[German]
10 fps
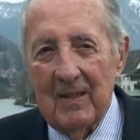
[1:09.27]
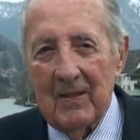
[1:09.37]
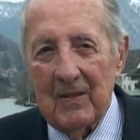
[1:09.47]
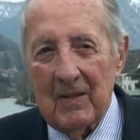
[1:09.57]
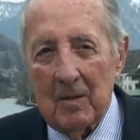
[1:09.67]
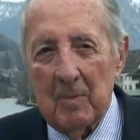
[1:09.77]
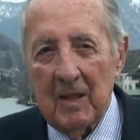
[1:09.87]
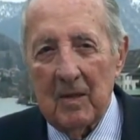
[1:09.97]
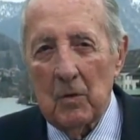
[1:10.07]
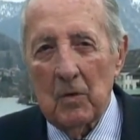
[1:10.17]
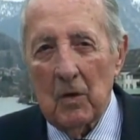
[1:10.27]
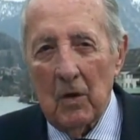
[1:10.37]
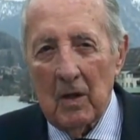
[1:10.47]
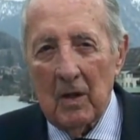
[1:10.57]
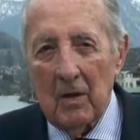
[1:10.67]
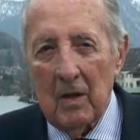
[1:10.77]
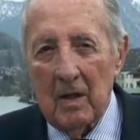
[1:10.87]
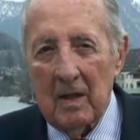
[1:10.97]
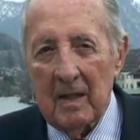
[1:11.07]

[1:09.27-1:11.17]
und das spielt eine ungeheure Rolle,